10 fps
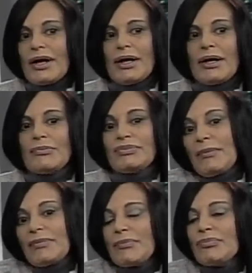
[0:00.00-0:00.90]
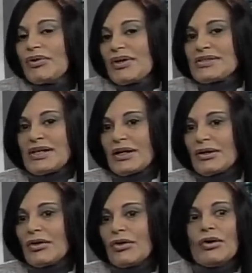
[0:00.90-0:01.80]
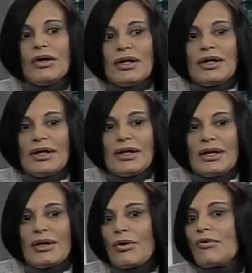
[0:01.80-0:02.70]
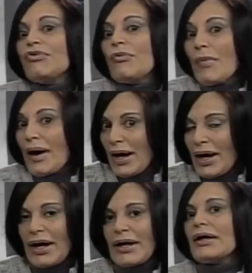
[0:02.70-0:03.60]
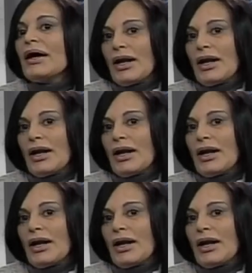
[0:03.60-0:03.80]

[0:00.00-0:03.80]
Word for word: Eh, también puede serlo eh, fumar,